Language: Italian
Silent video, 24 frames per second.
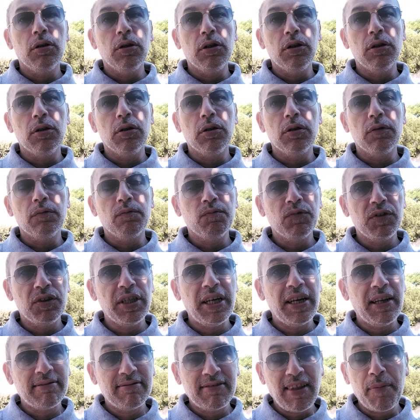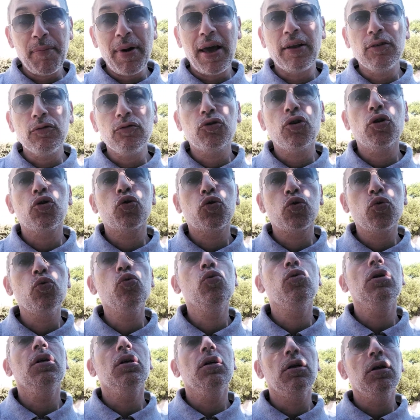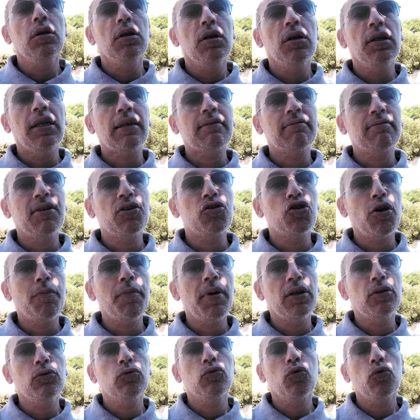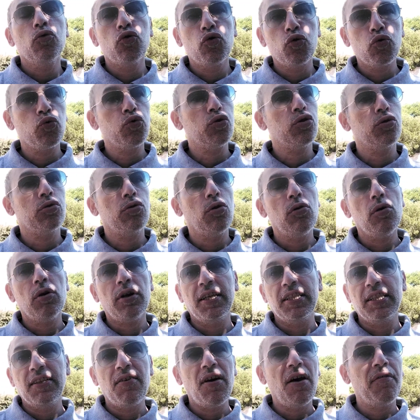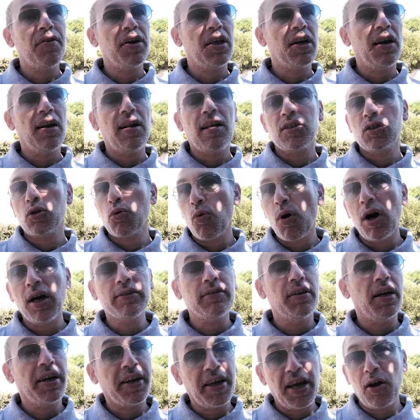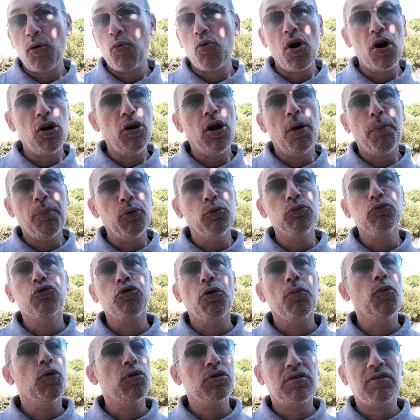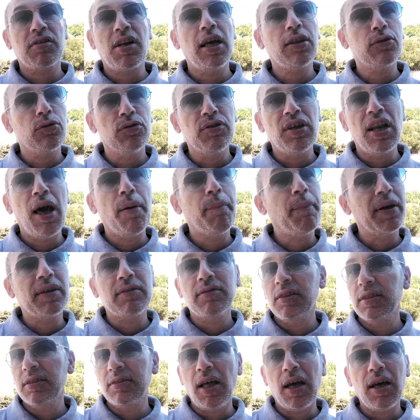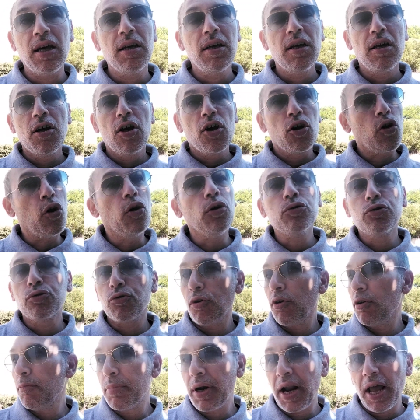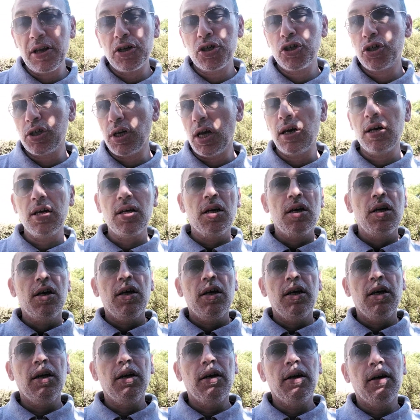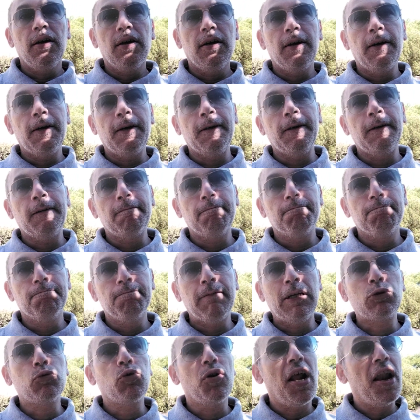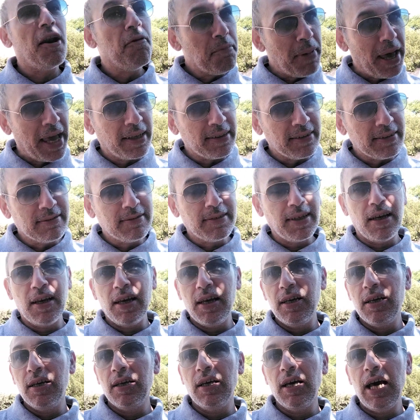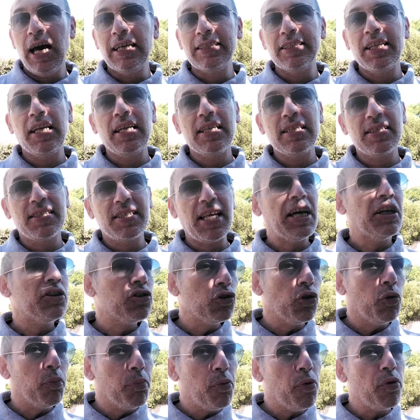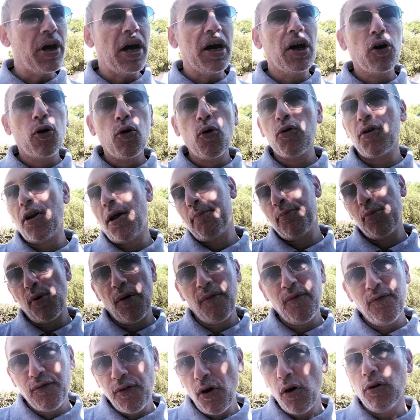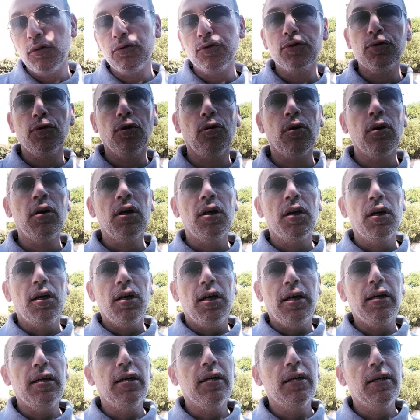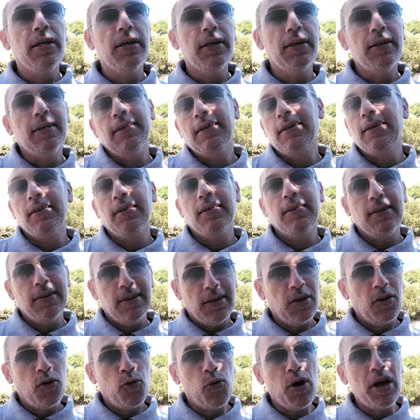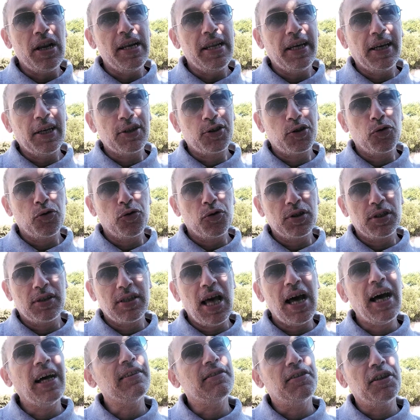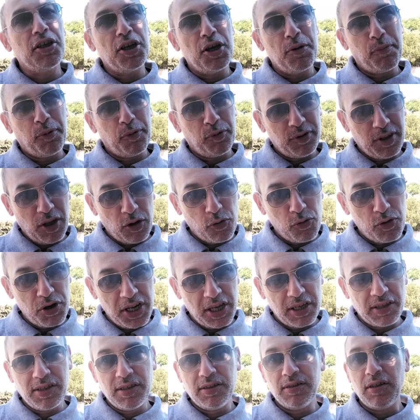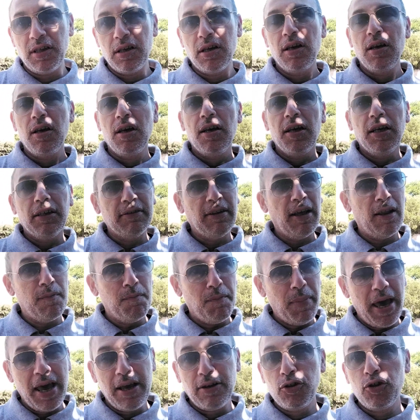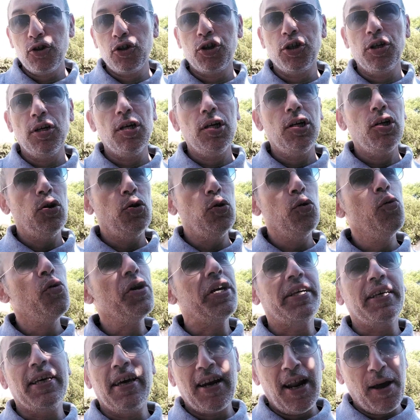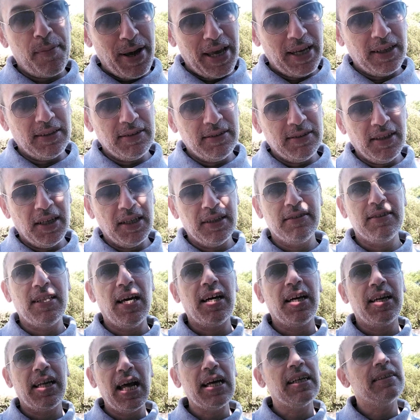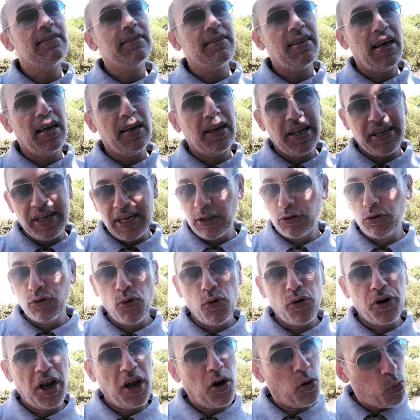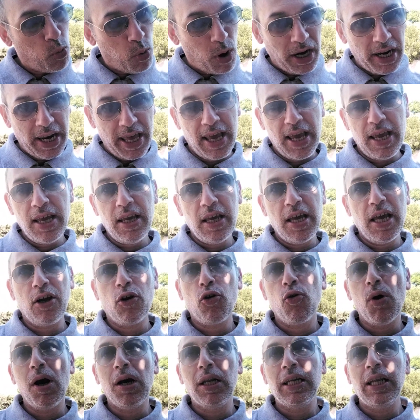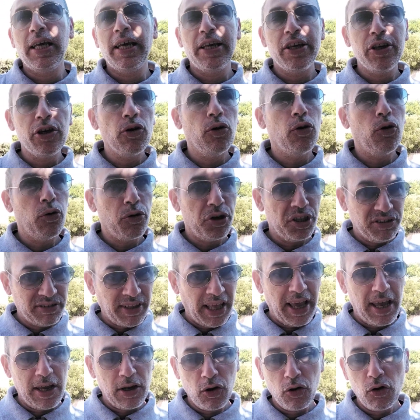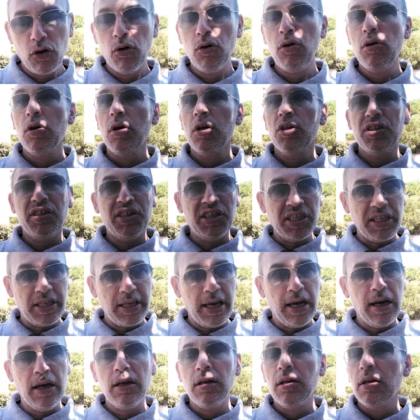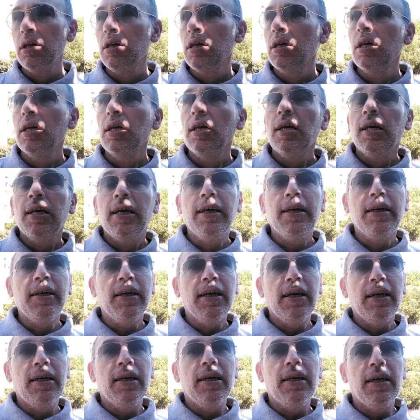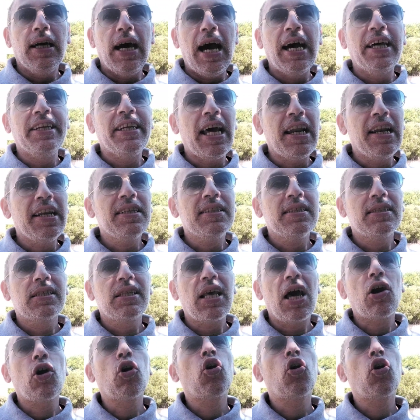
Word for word: eh direttamente sull'atteggiamento eh, giusto che deve avere la squadra che è quello appunto mostrato nella partita contro il Brescia Ehm, naturalmente eh, analizzando poi ancora più a fondo eh, quelli che sono stati i protagonisti del match, lui chiaramente da grande allenatore qual è e quale io lo ritengo sia, eh, analizza